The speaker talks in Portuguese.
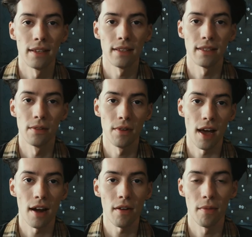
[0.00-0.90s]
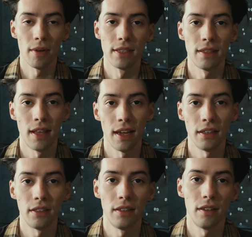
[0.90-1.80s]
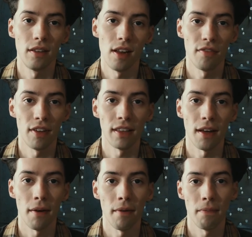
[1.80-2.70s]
nesse lugar como residente e ele vai estar